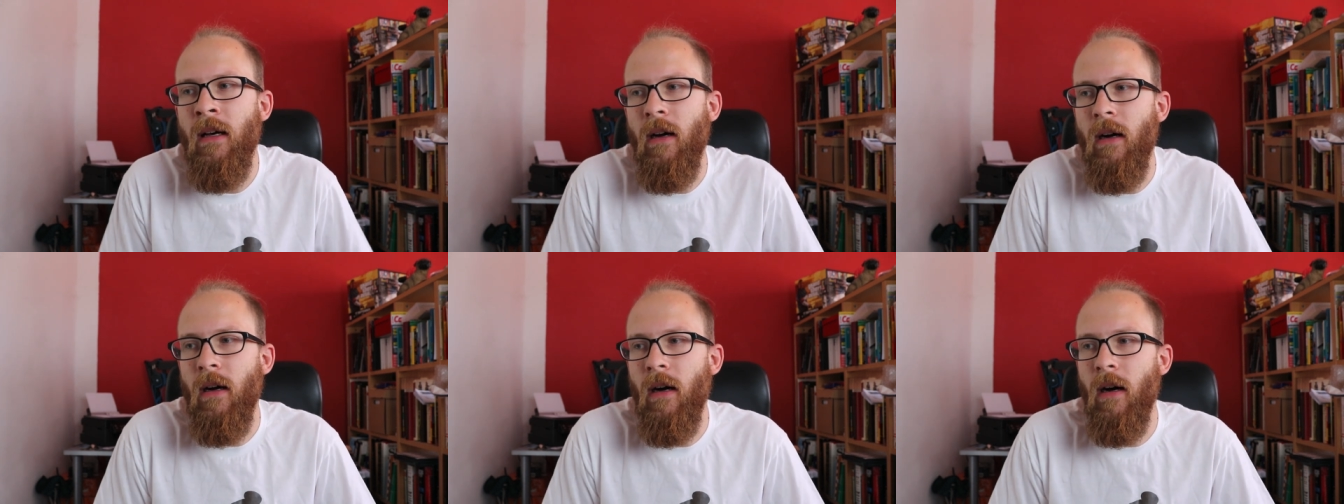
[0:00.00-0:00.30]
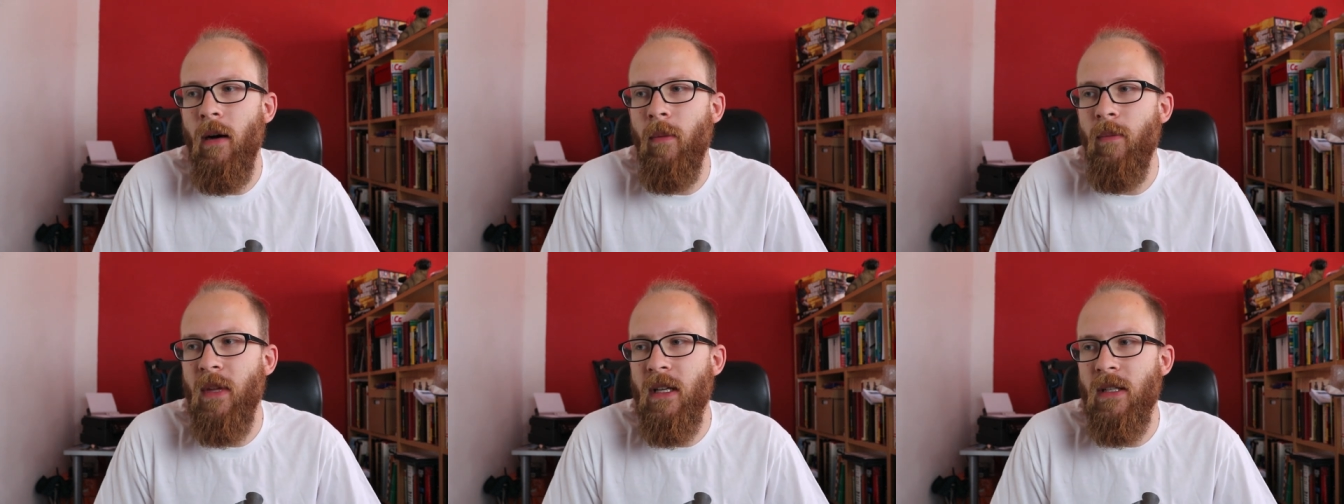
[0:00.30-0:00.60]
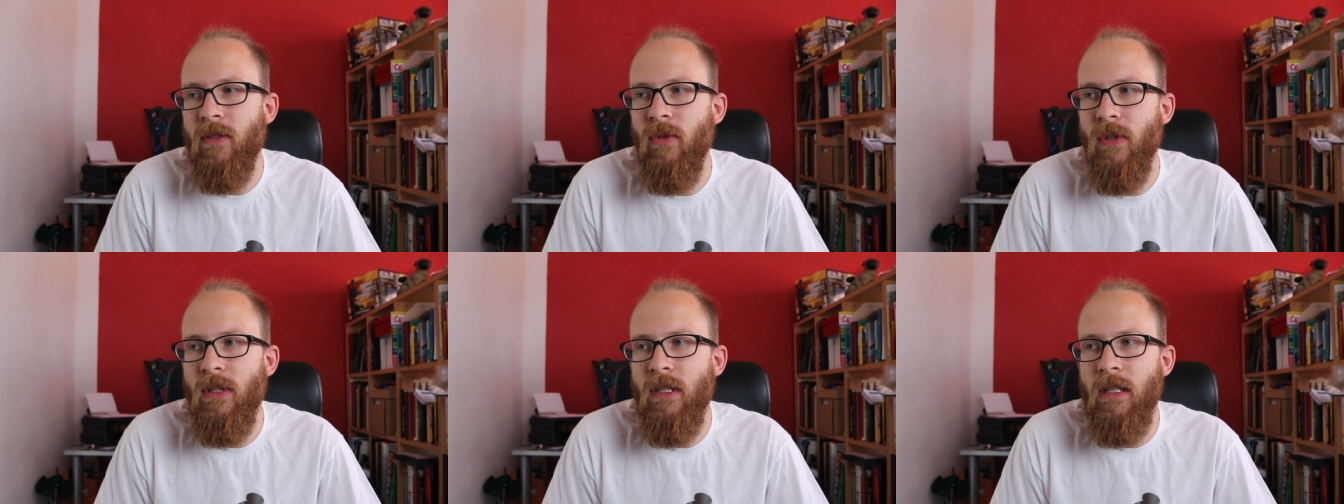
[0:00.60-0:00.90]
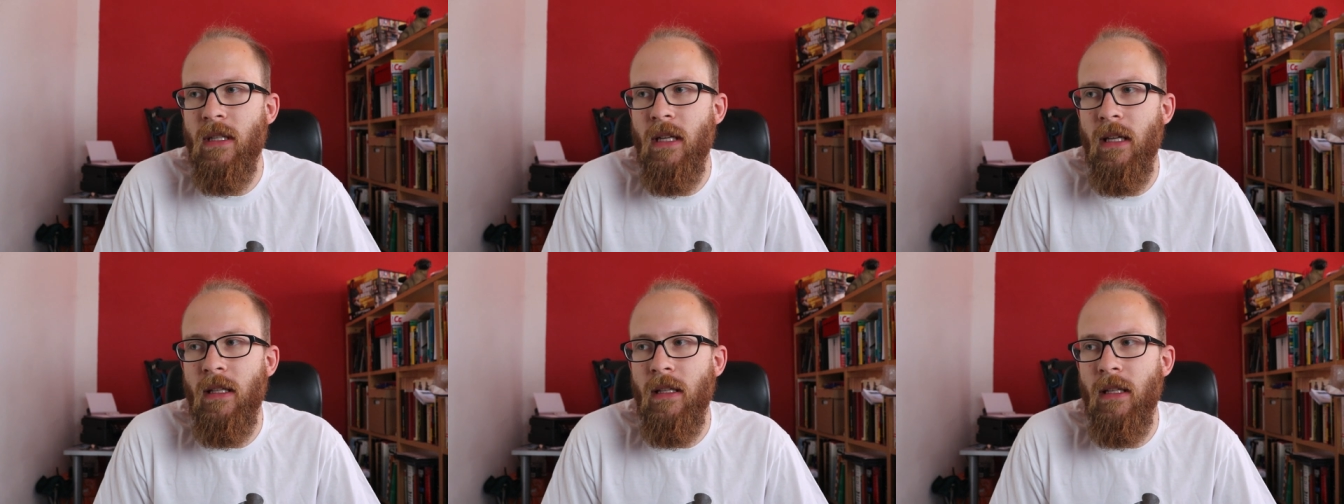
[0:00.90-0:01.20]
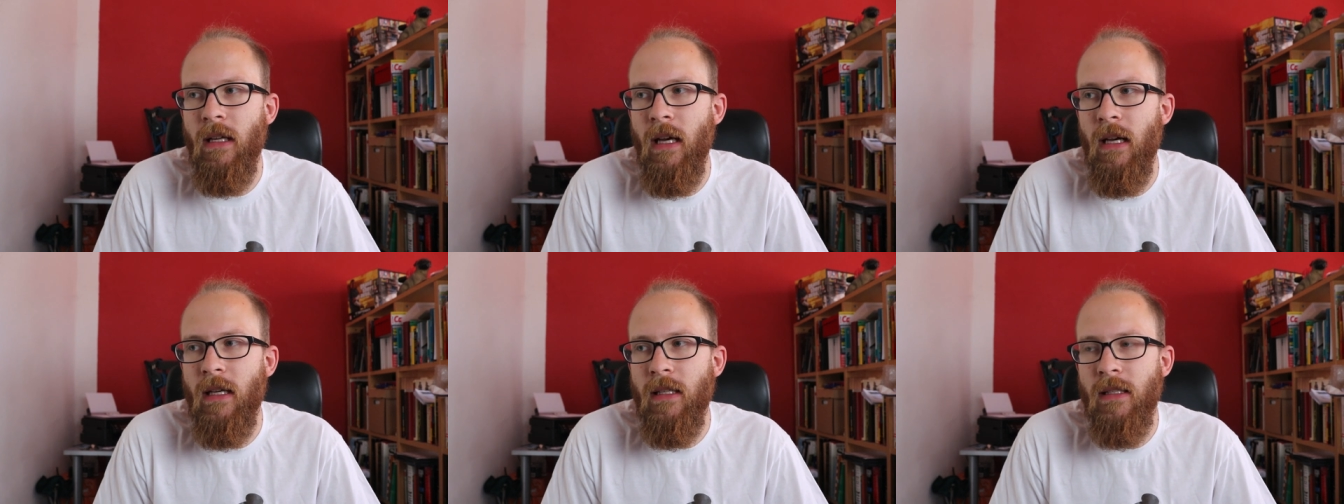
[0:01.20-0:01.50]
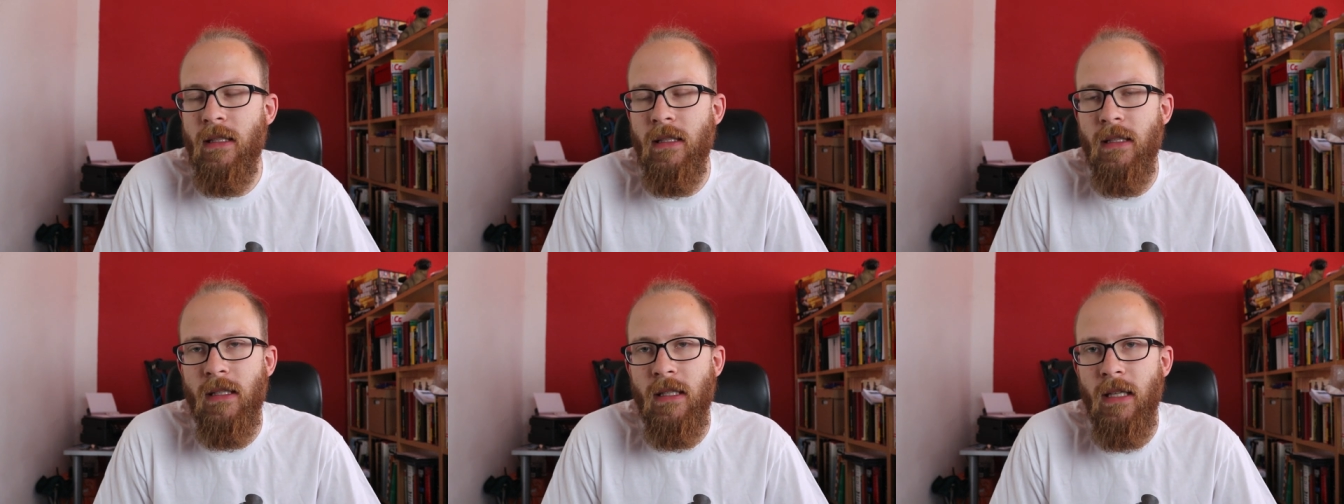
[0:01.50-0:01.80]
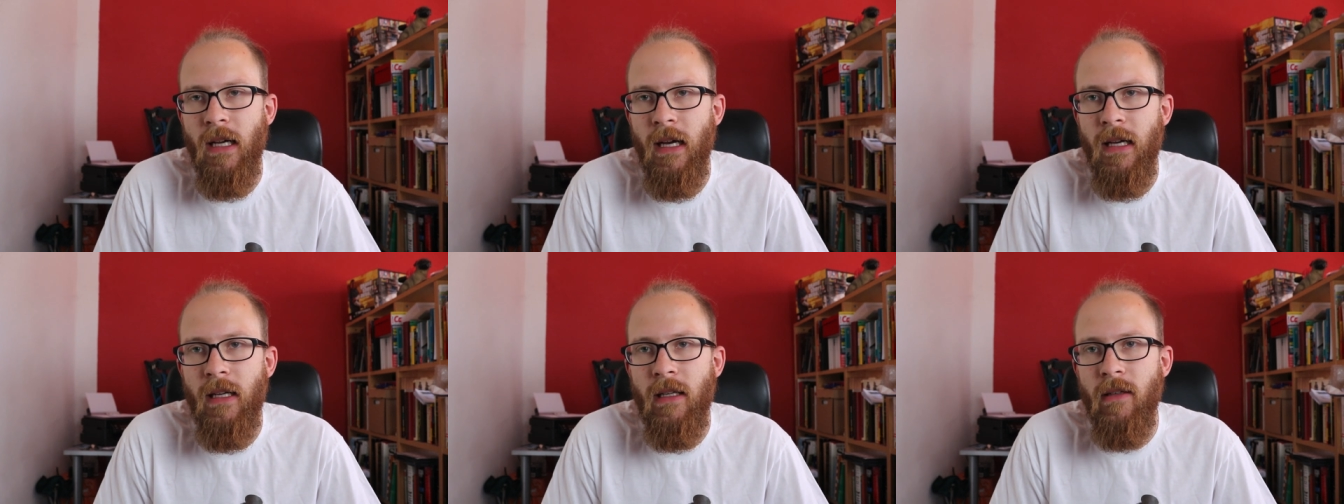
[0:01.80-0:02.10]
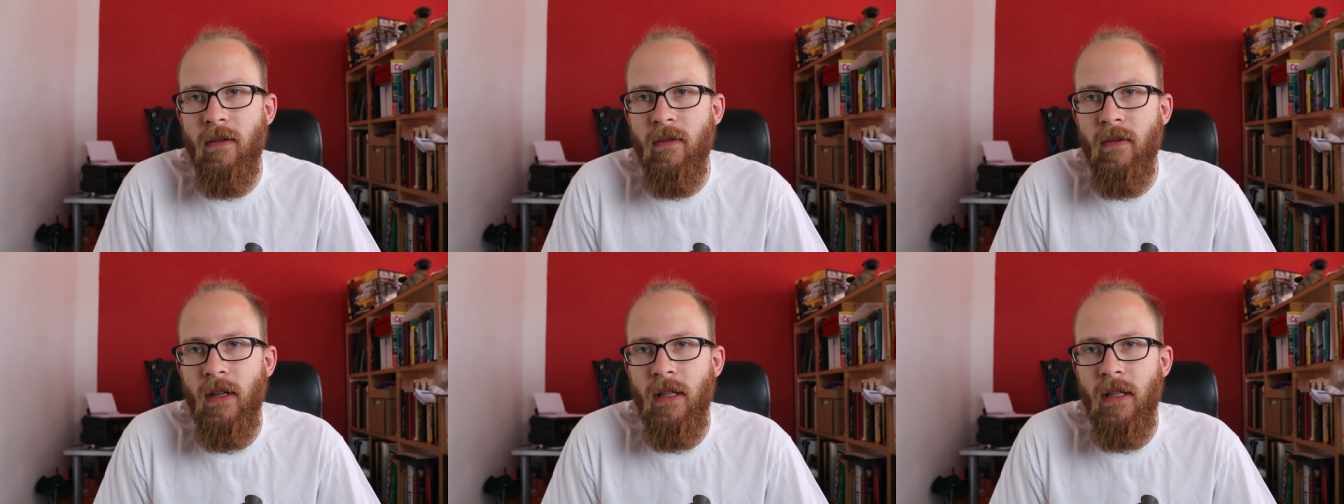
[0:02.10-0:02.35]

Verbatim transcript: Ähm, das wird sich dann erst zeigen,